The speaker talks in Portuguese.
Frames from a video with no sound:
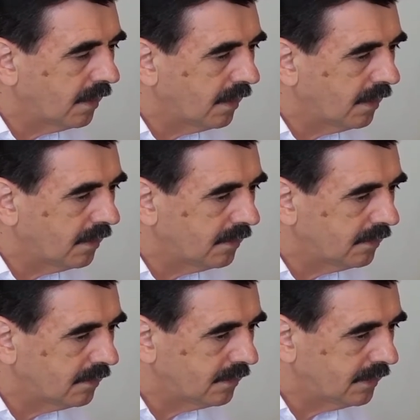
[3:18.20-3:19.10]
é,
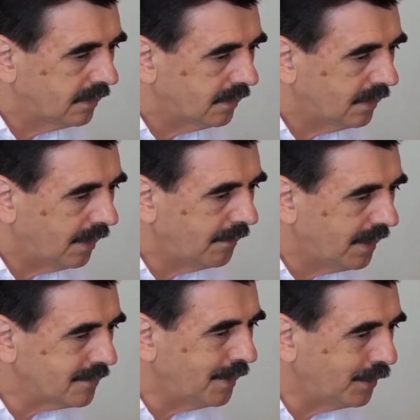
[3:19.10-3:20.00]
na
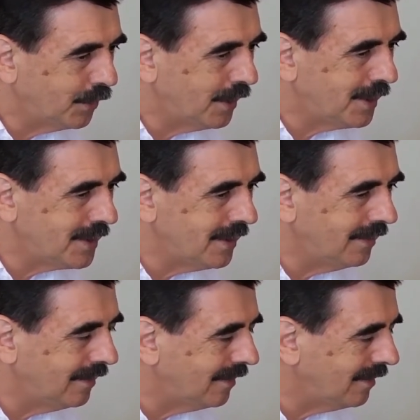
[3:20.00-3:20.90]
mesma
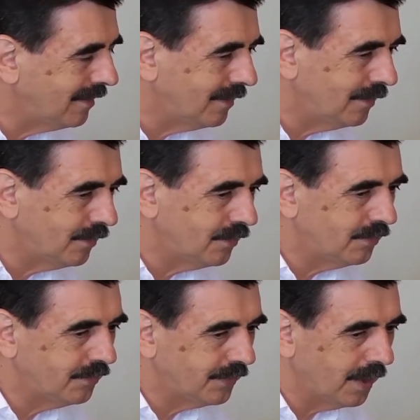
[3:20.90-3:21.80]
noite
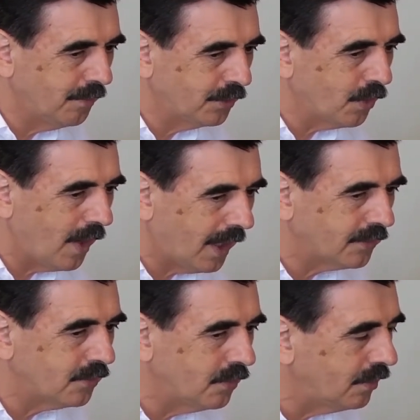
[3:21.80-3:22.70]
eu fiquei muito
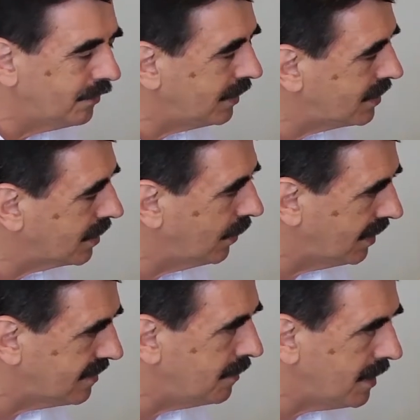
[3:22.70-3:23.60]
honrado com o convite que eu
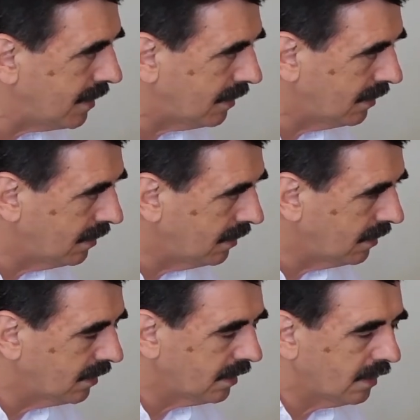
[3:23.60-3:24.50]
recebi.
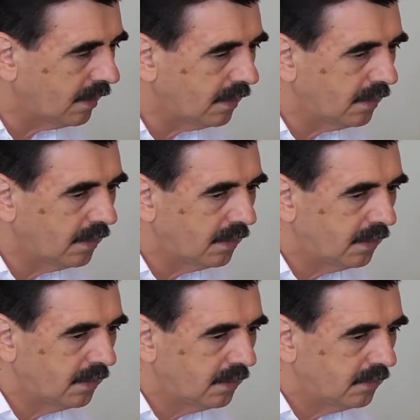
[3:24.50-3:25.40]
Né?
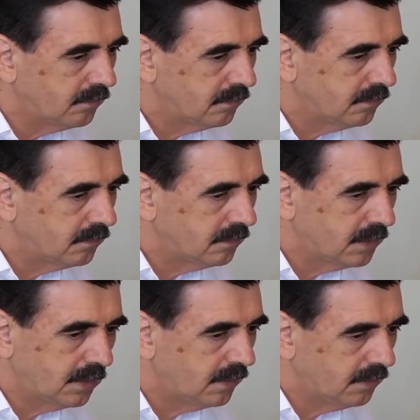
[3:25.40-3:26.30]

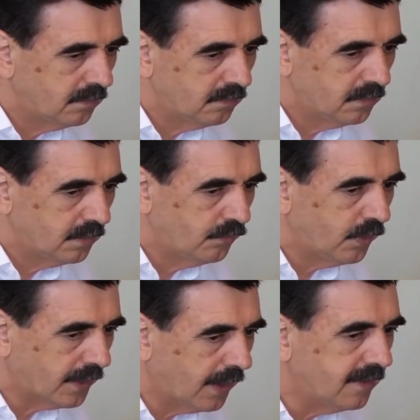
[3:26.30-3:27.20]
E, e,
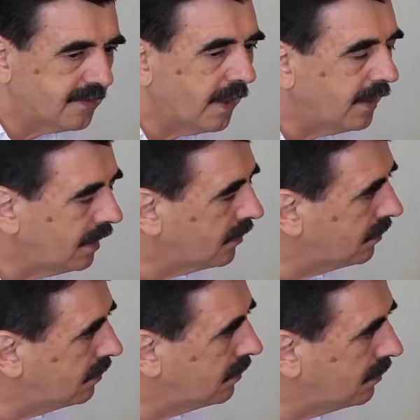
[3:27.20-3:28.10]
vou analisar ele
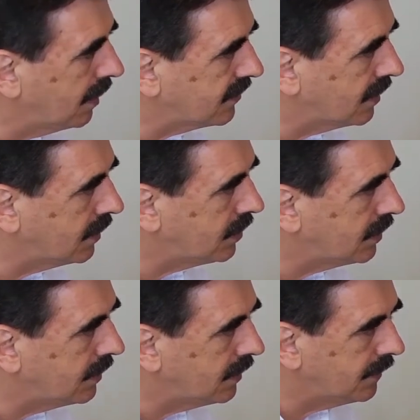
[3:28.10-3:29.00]
com
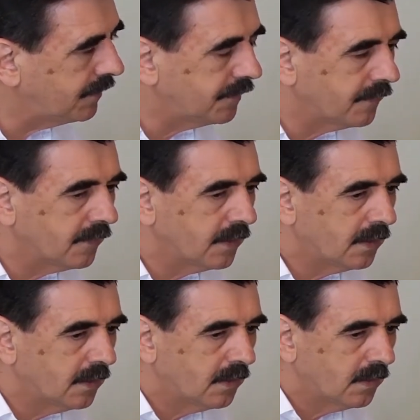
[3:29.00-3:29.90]
bastante,
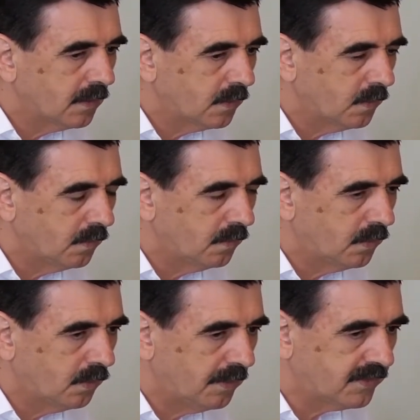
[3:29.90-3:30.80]
com
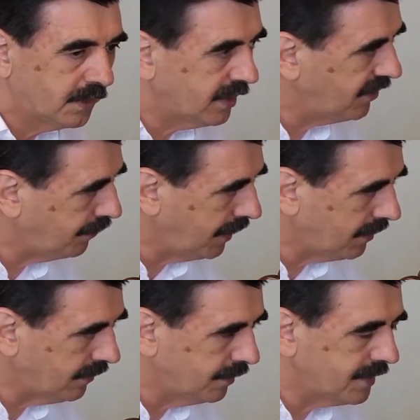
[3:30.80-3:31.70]
bastante
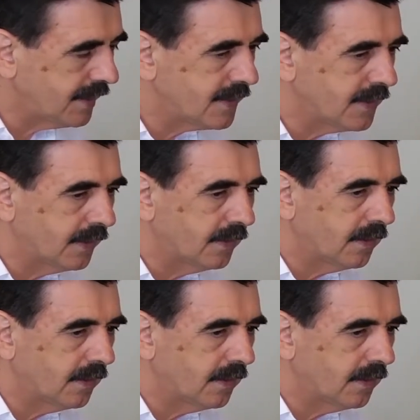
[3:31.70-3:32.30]
respeito, vamos dizer assim.